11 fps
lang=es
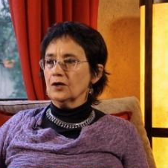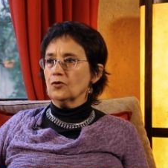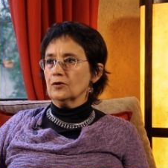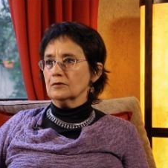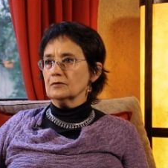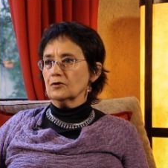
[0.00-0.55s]

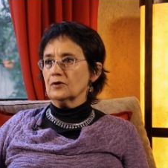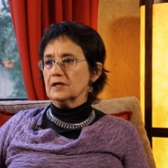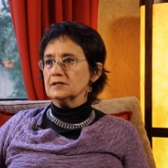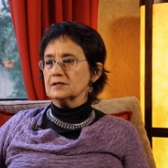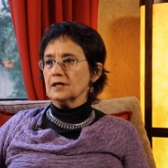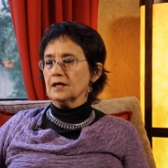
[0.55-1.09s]
con,
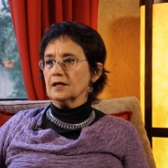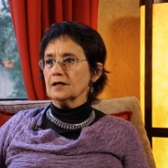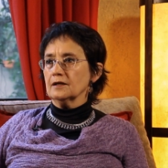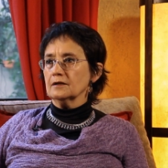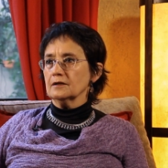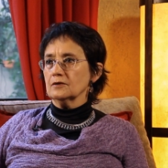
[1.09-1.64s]
esta,
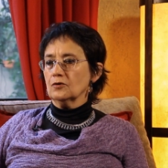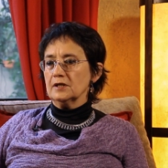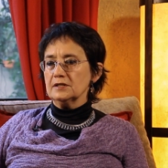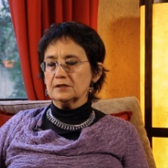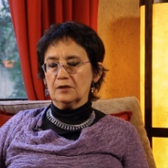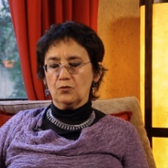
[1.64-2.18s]
con
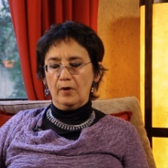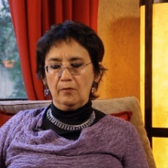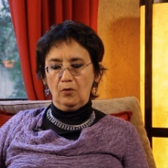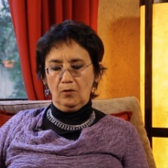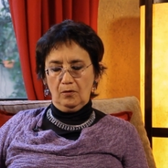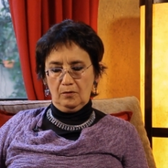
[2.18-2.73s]
este
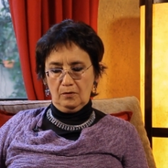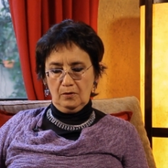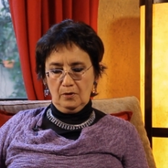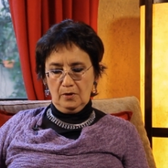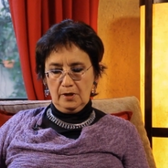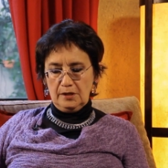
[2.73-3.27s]
nuevo
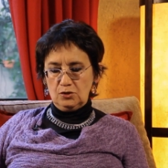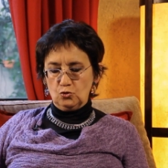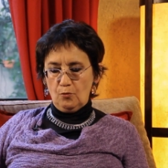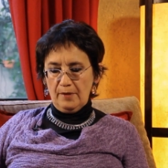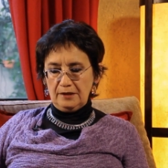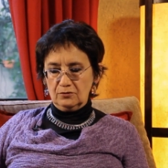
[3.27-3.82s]

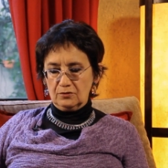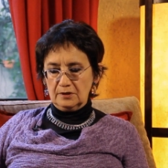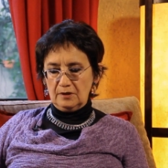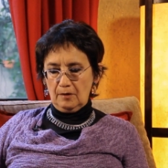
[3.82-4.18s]
instrumento de